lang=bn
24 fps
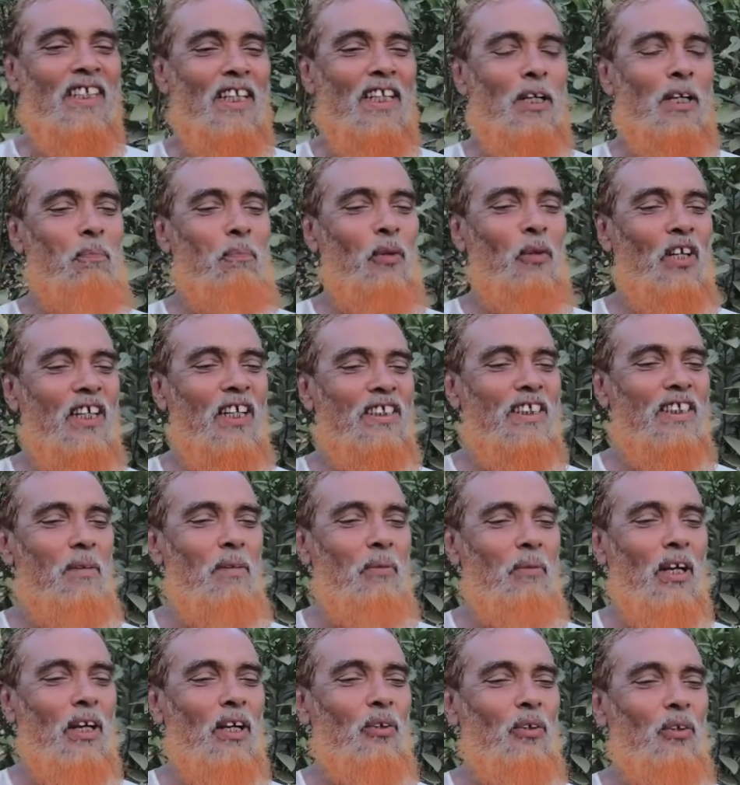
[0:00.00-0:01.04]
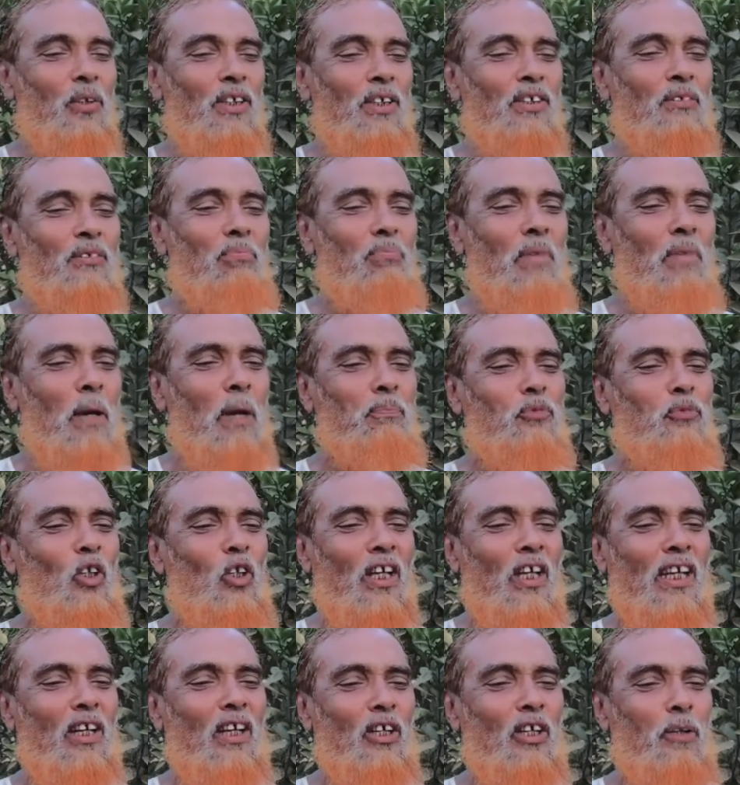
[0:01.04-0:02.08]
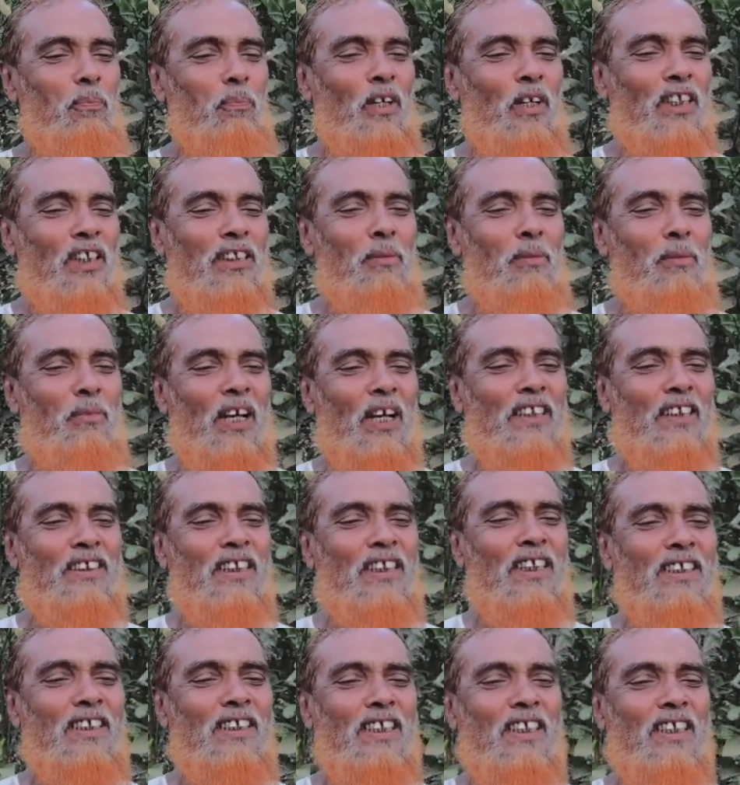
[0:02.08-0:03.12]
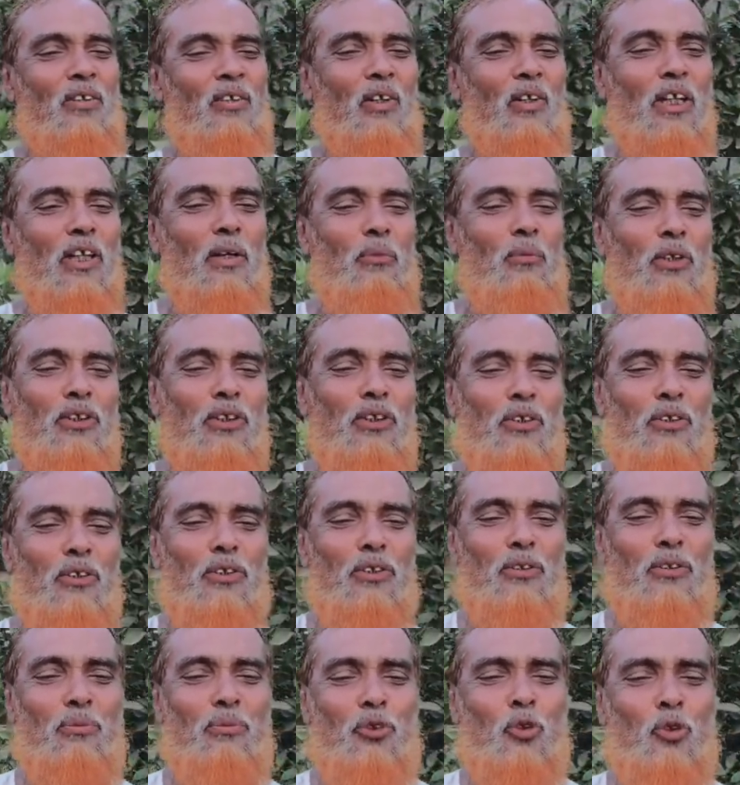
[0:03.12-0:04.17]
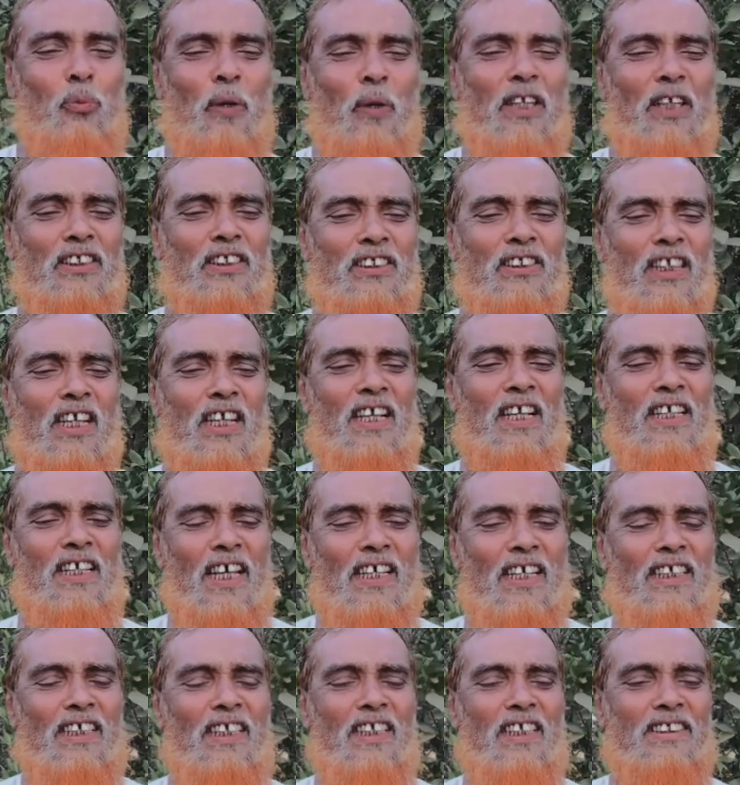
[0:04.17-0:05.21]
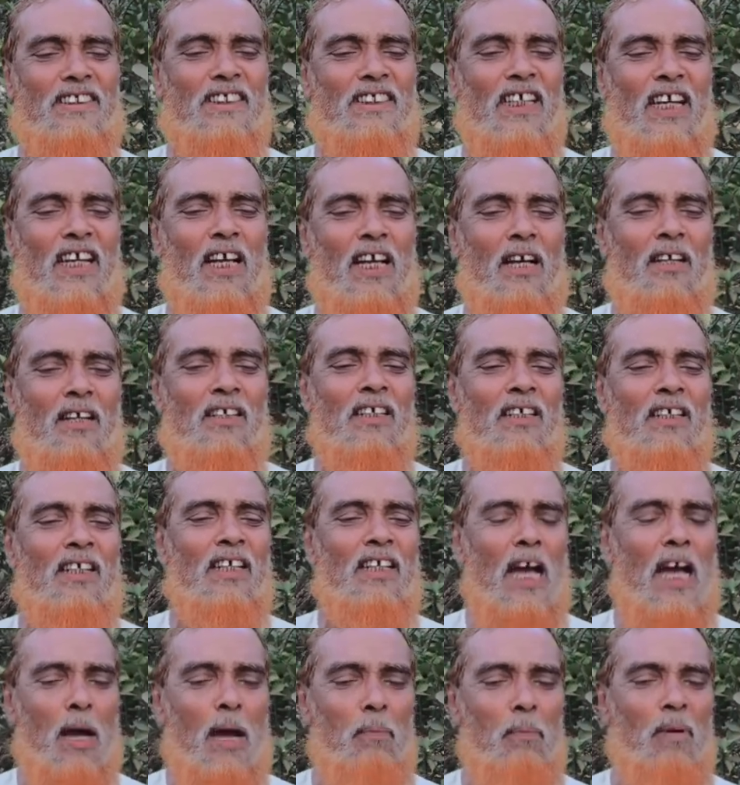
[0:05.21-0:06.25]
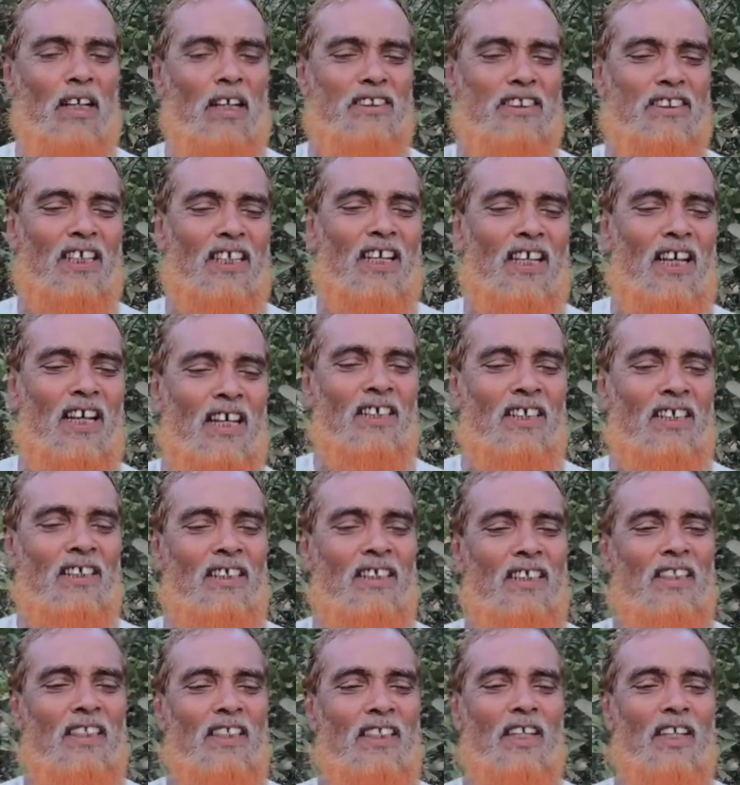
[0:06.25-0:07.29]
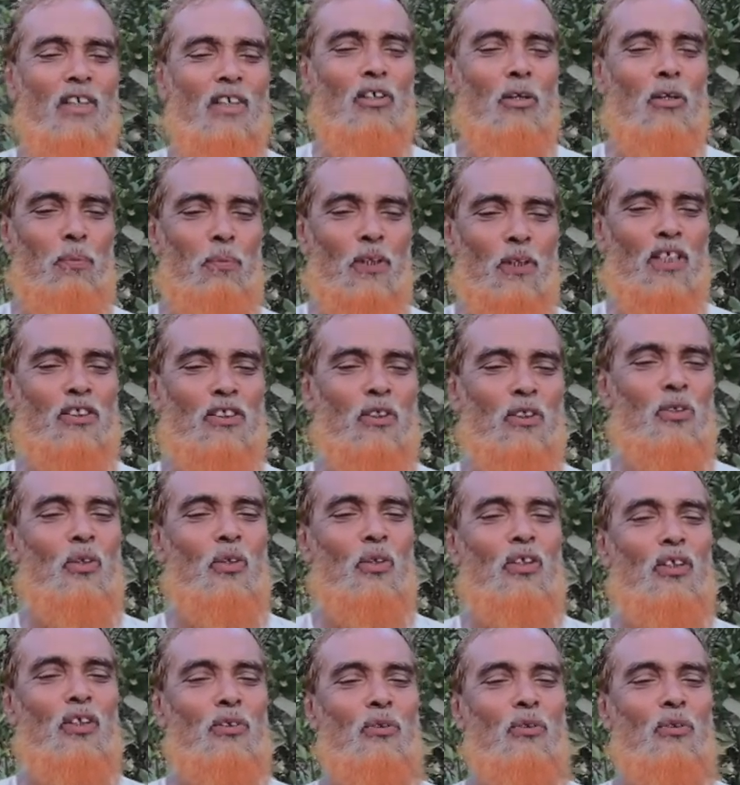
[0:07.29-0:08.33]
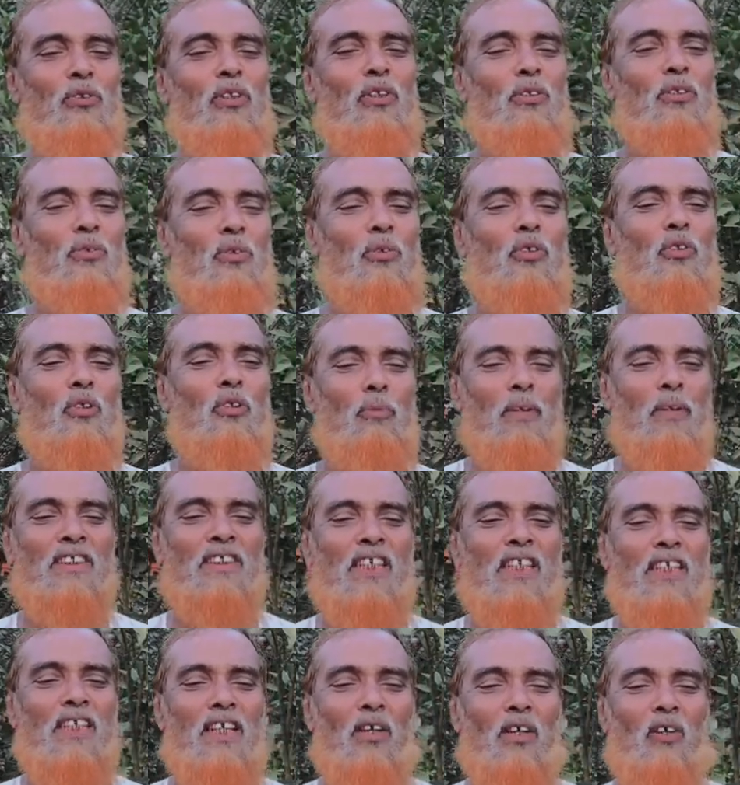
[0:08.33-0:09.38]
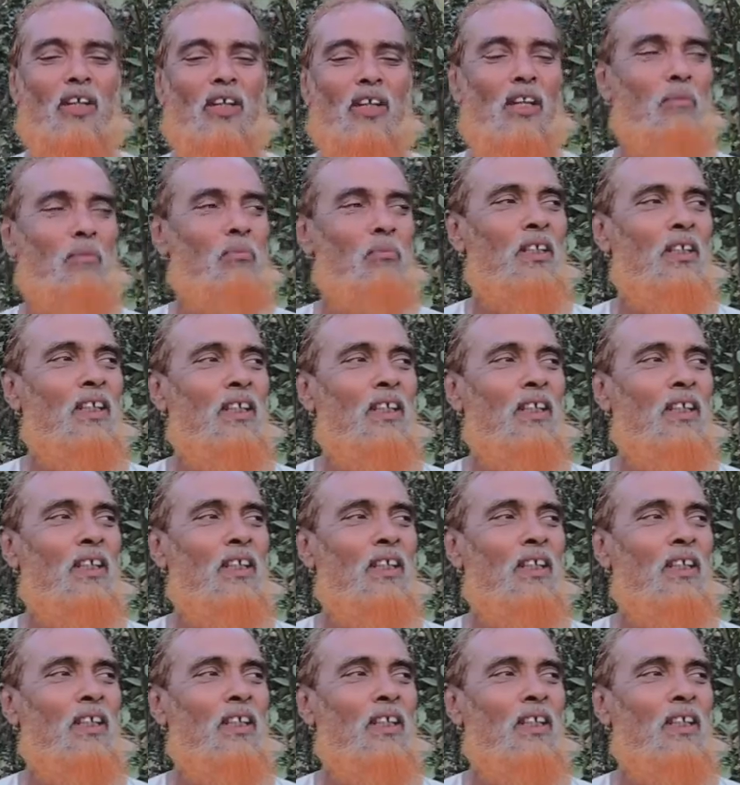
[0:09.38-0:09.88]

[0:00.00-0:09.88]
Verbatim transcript: এরপরে এসে আমরা ওই বাপ চলে গেল এরপরে এসে আমরা নার্সারির থেকে করলাম ওই সুপারির চারা নারকেলের চারা আমড়ার চারা এগুলো প্রোডাকশন করে টুকটুক টুকটুক বেচা কেনা করলাম